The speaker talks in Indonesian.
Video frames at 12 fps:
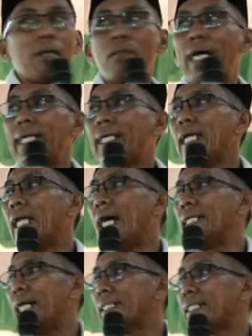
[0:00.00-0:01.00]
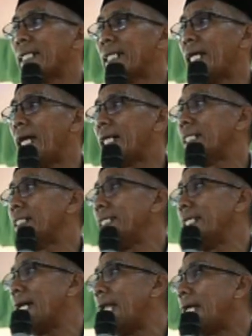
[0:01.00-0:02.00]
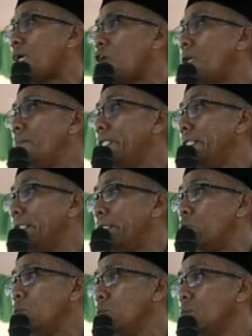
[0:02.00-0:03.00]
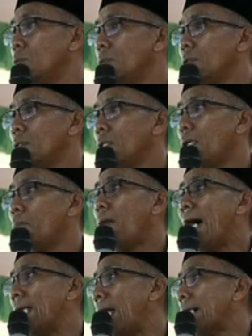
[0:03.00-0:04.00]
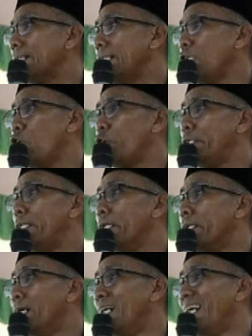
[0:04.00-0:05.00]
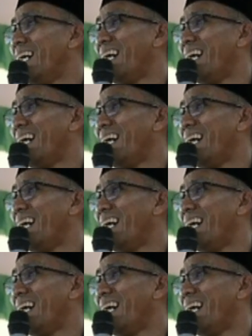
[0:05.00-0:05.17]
yang baik jantan galak kena tinggal kalau lebih ini itu malak nengok dia